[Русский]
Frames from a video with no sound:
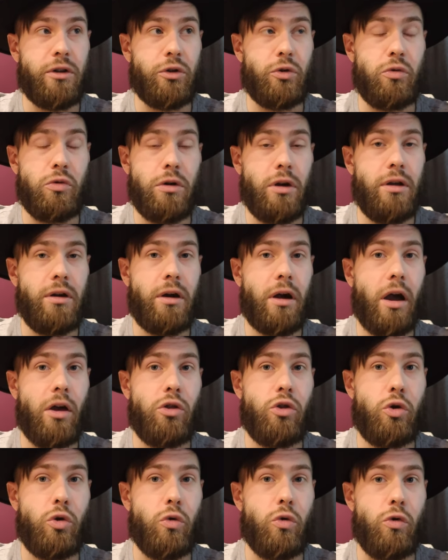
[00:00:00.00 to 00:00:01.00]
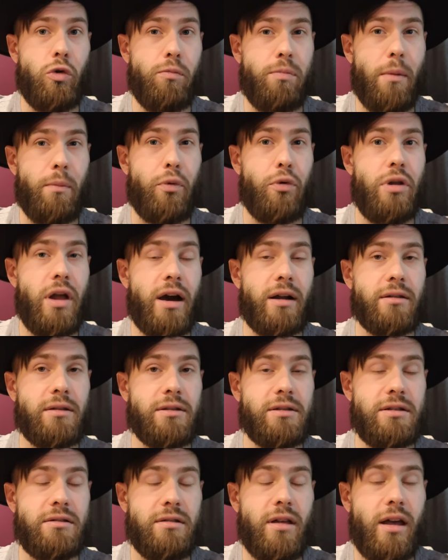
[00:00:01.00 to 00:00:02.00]
друга и хочу
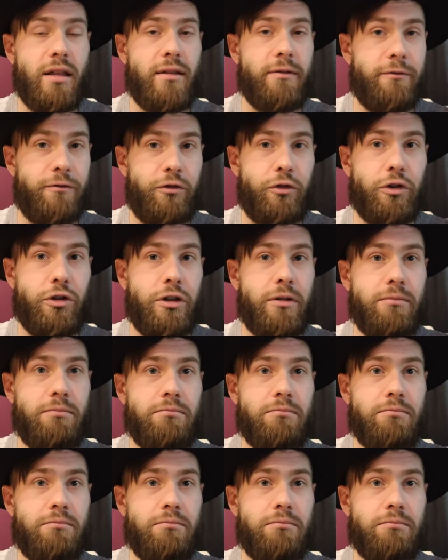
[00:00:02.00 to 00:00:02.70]
популярности на этом фоне.